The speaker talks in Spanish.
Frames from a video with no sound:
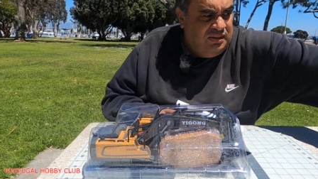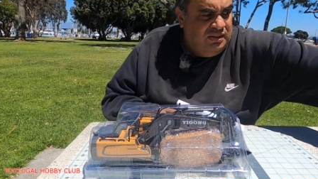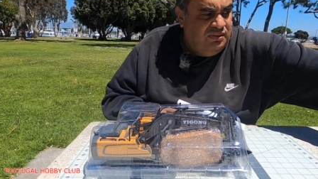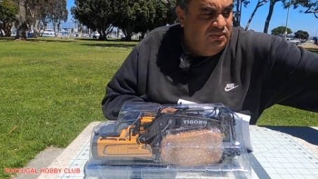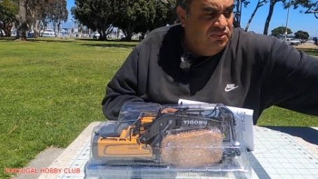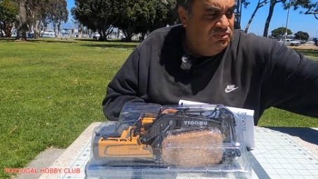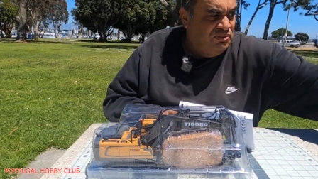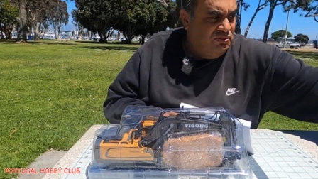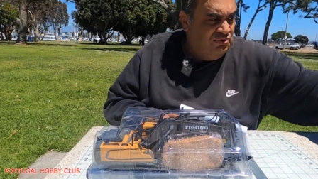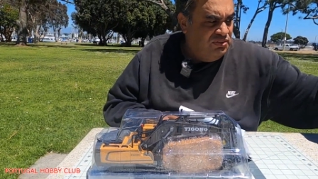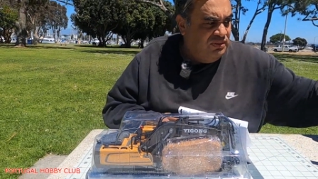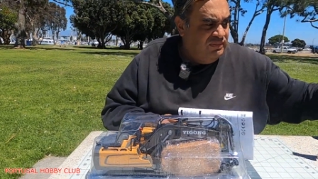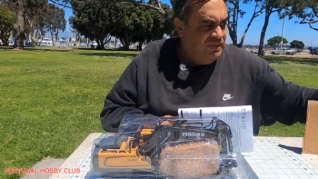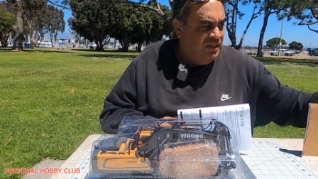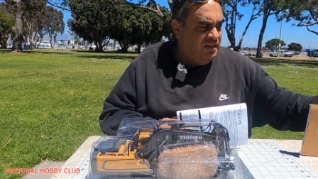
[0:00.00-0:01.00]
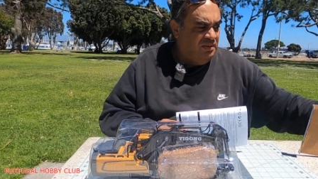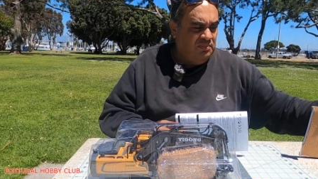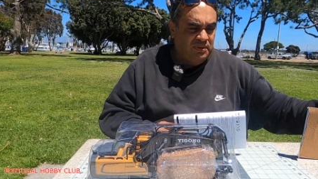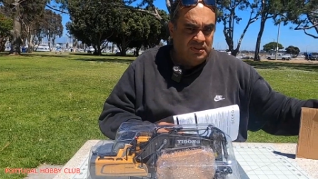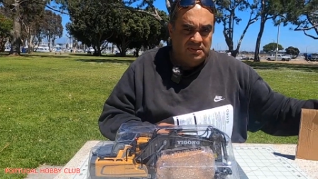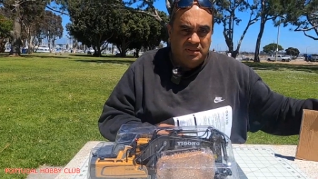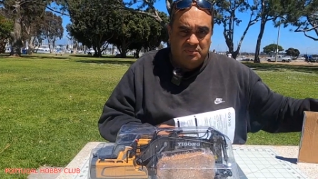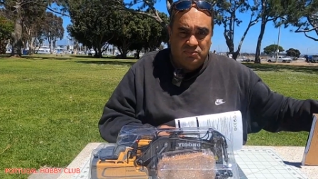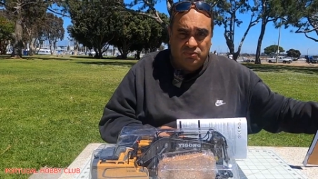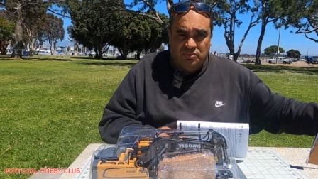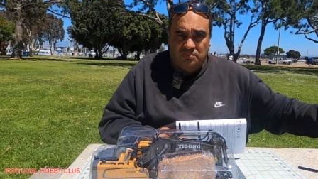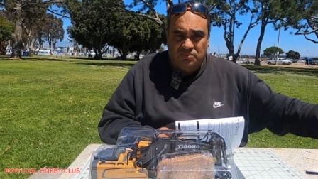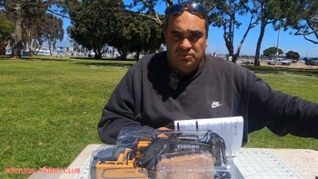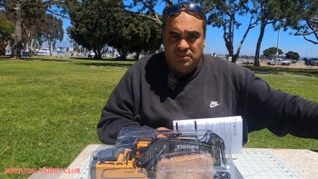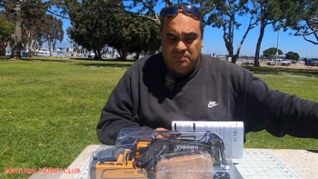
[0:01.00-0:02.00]
que no se lo lleve el aire porque estamos
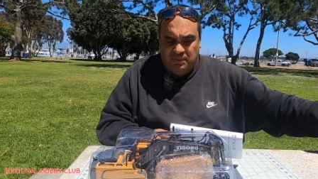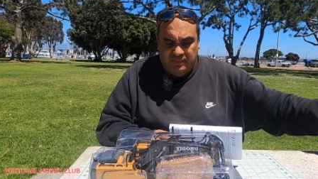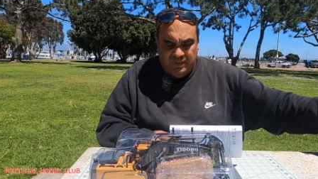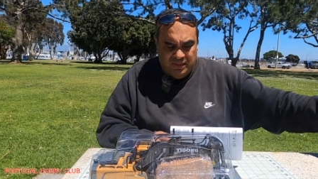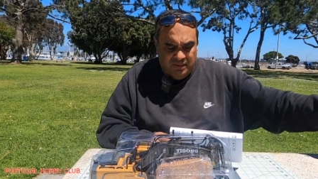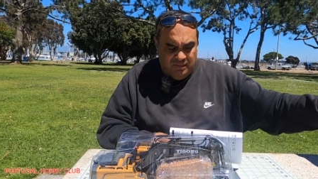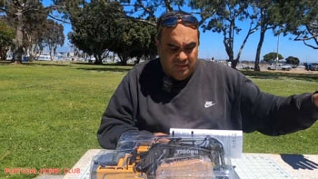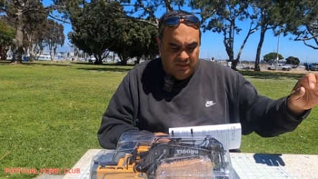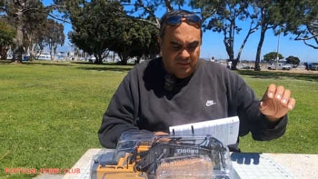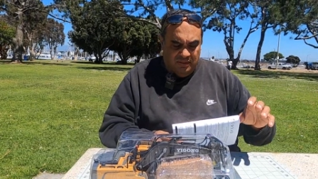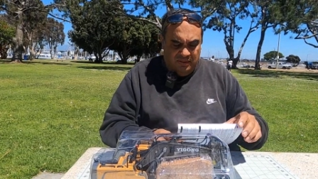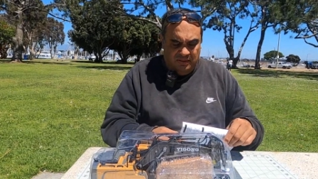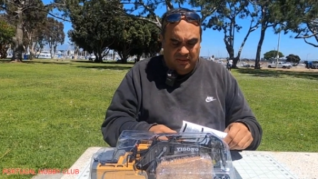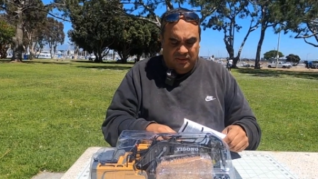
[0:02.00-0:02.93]
como siempre eh,